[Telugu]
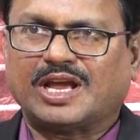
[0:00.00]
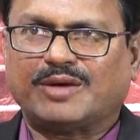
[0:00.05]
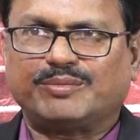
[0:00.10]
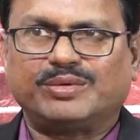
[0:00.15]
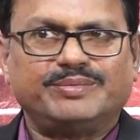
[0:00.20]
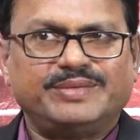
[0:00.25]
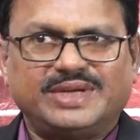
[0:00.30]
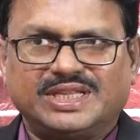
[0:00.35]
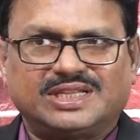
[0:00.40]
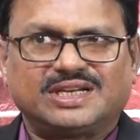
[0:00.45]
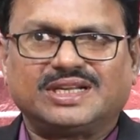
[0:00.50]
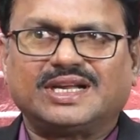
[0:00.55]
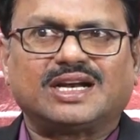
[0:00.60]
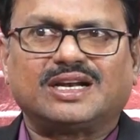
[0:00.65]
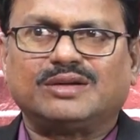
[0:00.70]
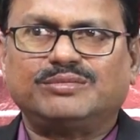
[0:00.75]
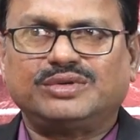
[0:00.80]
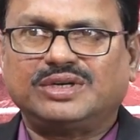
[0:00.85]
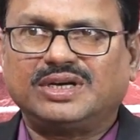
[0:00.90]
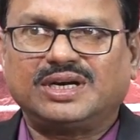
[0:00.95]
అప్పుడు మీ ఇద్దరికి
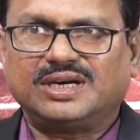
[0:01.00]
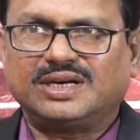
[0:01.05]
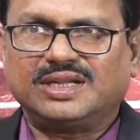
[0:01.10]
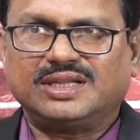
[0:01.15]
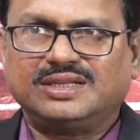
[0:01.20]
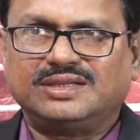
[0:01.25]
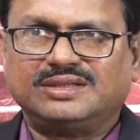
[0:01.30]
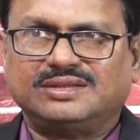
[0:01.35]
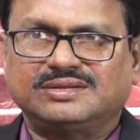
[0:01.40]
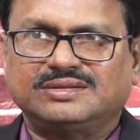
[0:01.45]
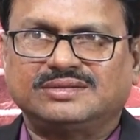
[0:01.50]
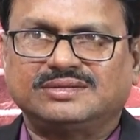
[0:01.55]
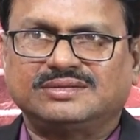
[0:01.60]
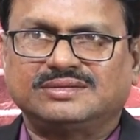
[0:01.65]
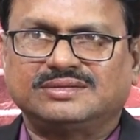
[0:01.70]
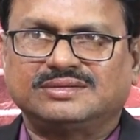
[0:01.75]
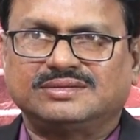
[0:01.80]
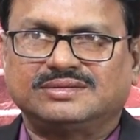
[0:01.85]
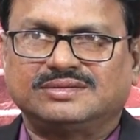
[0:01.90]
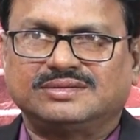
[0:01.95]
ఎట్లా పుట్టినట్టు అది
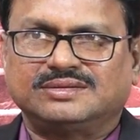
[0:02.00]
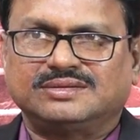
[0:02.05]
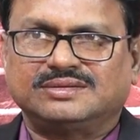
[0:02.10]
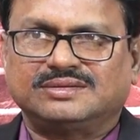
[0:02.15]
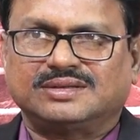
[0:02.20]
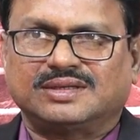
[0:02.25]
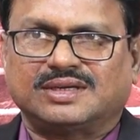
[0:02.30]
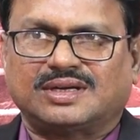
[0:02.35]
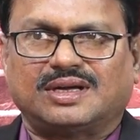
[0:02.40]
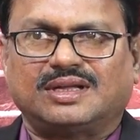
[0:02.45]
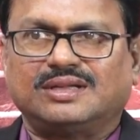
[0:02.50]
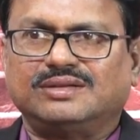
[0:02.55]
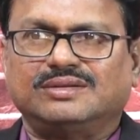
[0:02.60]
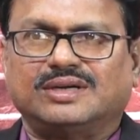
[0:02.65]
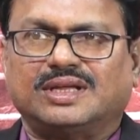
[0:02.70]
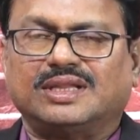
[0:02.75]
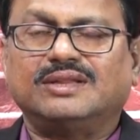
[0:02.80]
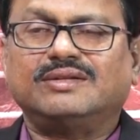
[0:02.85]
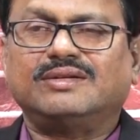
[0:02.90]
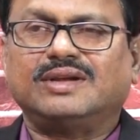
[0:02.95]
కాదు
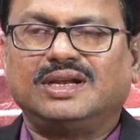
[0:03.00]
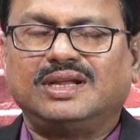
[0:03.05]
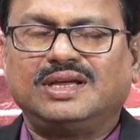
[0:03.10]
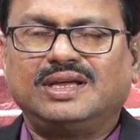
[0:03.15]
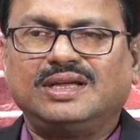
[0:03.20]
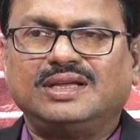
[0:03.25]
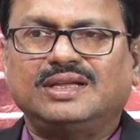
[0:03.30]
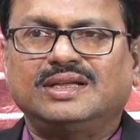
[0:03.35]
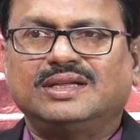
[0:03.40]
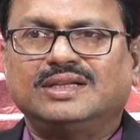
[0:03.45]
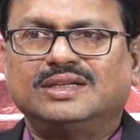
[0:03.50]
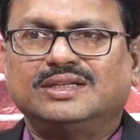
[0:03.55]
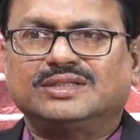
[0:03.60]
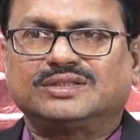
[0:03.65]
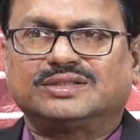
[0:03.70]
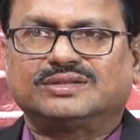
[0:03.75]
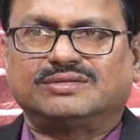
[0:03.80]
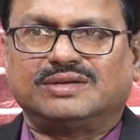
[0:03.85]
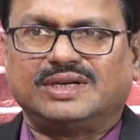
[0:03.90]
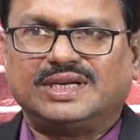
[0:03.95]
అందువల్ల
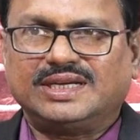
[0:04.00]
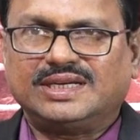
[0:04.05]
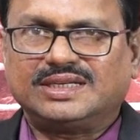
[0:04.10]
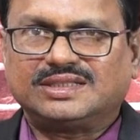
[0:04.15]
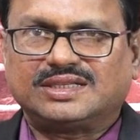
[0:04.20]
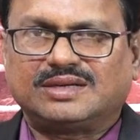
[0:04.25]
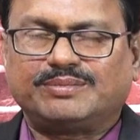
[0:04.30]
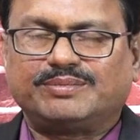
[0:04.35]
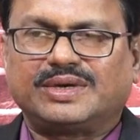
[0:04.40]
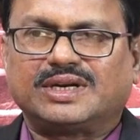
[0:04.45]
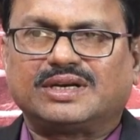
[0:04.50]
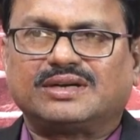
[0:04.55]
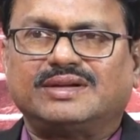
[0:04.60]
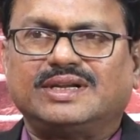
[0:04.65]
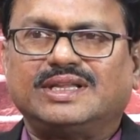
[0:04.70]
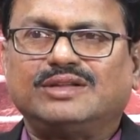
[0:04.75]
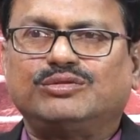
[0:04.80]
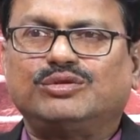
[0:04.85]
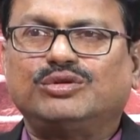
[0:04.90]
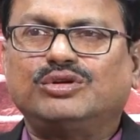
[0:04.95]
స్వలింగ సంపర్కం
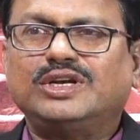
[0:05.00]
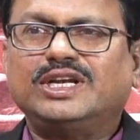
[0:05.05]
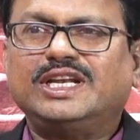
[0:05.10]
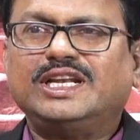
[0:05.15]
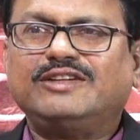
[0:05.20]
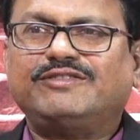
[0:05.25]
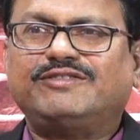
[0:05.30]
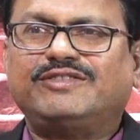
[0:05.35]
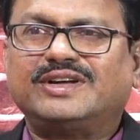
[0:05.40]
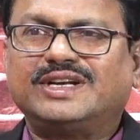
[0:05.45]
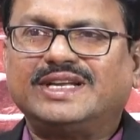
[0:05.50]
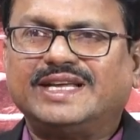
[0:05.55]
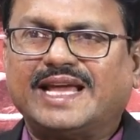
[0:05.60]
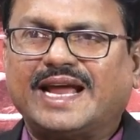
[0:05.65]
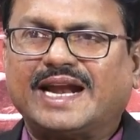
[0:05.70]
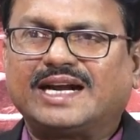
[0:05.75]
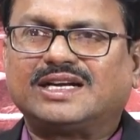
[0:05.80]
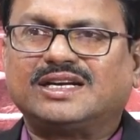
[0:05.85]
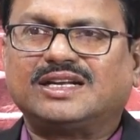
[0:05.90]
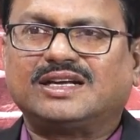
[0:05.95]
అనేది ఓన్లీ ఫర్
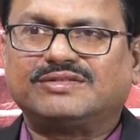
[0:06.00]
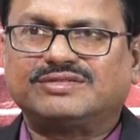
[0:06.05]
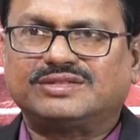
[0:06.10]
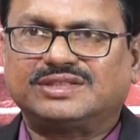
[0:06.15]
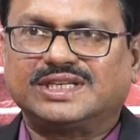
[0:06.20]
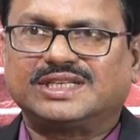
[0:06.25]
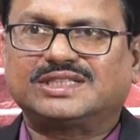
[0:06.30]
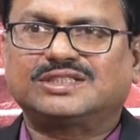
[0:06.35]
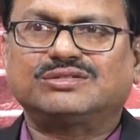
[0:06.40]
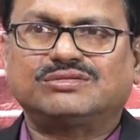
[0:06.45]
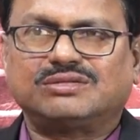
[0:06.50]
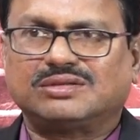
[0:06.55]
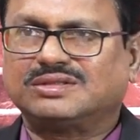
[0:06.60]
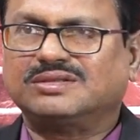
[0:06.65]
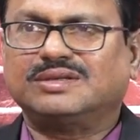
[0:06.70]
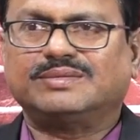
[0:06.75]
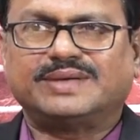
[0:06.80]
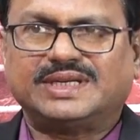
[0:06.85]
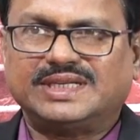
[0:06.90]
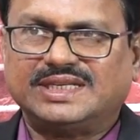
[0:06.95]
యాక్ట్ ఆఫ్ సెక్స్
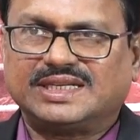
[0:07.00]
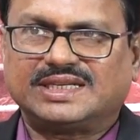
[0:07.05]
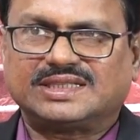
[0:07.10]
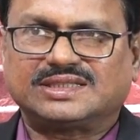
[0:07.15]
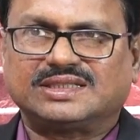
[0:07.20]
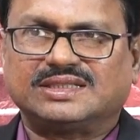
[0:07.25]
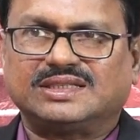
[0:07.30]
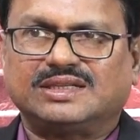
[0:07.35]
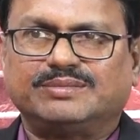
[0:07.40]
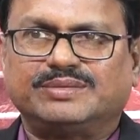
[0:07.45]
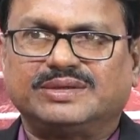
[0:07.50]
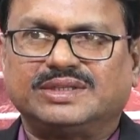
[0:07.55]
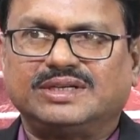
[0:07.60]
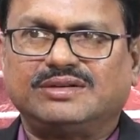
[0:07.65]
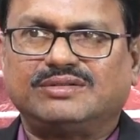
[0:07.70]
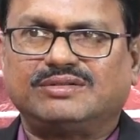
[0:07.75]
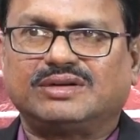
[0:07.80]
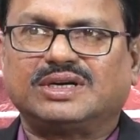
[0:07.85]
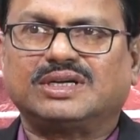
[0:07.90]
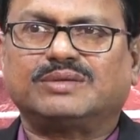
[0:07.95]
కోసమే పనిచేస్తుంది తప్పితే
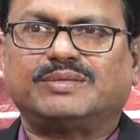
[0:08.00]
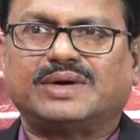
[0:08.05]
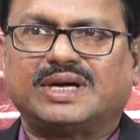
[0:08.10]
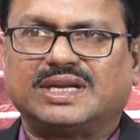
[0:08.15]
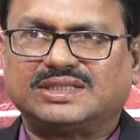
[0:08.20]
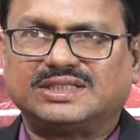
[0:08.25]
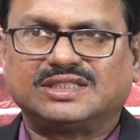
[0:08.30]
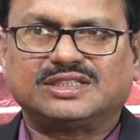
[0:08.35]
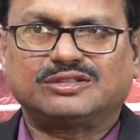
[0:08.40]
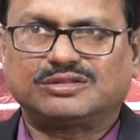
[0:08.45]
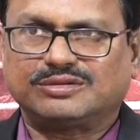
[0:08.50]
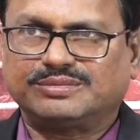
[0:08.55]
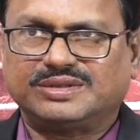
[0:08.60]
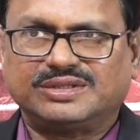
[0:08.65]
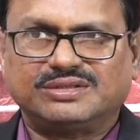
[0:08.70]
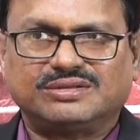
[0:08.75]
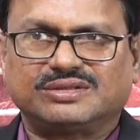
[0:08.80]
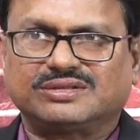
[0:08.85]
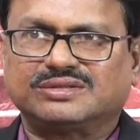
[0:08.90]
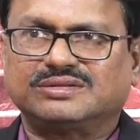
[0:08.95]
ఒక మానసిక
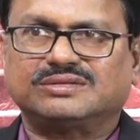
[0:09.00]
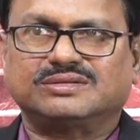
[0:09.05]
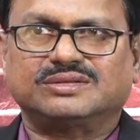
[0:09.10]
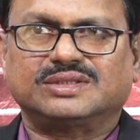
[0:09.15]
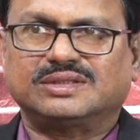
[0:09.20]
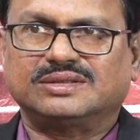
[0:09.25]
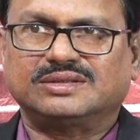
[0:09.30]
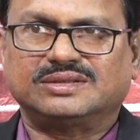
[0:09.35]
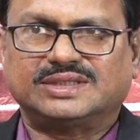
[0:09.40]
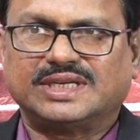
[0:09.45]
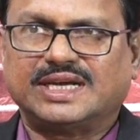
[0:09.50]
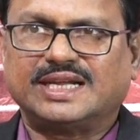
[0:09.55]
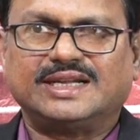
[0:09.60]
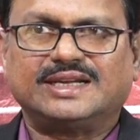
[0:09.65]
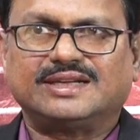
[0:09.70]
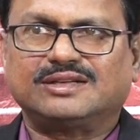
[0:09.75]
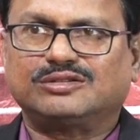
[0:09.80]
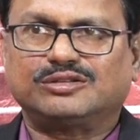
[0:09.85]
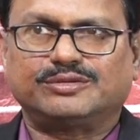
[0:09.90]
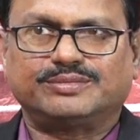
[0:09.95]
తృప్తి కోసం
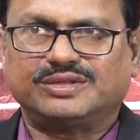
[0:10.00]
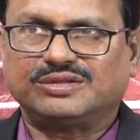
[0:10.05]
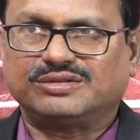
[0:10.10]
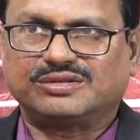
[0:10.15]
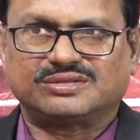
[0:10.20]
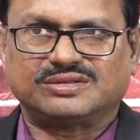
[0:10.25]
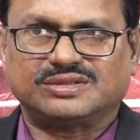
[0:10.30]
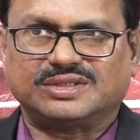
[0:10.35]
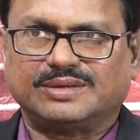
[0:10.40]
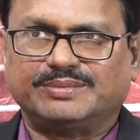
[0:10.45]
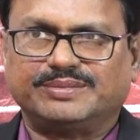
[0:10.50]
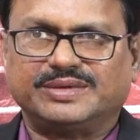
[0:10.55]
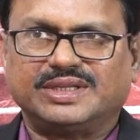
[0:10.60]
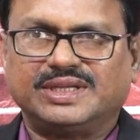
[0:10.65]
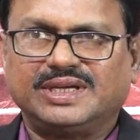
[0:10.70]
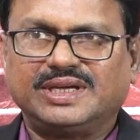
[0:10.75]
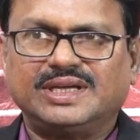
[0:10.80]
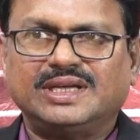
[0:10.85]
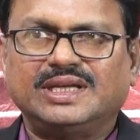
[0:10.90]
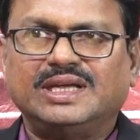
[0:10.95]
శారీరక తృప్తి కోసం
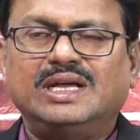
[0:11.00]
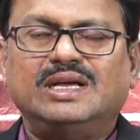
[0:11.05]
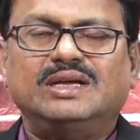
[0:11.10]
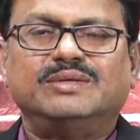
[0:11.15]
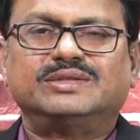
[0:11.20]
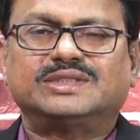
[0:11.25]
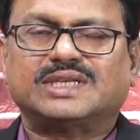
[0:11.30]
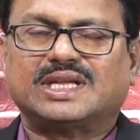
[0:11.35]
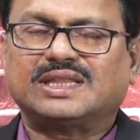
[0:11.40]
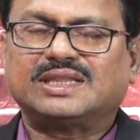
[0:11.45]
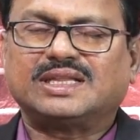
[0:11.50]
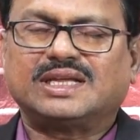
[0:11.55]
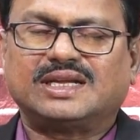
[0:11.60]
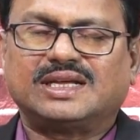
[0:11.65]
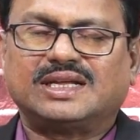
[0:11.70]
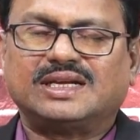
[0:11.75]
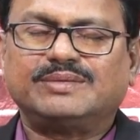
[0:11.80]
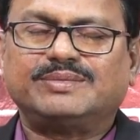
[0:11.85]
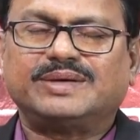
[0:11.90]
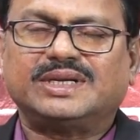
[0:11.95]
తప్పితే
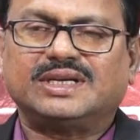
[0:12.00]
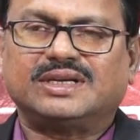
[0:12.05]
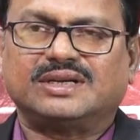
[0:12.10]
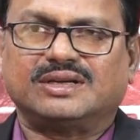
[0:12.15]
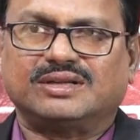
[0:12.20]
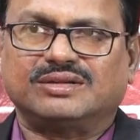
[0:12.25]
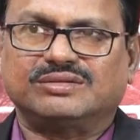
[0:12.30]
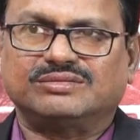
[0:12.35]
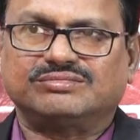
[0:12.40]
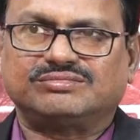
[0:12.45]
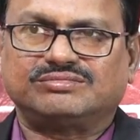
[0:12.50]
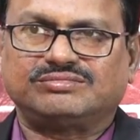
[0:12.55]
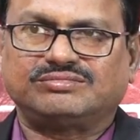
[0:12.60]
సంతానానికి పనికిరాదు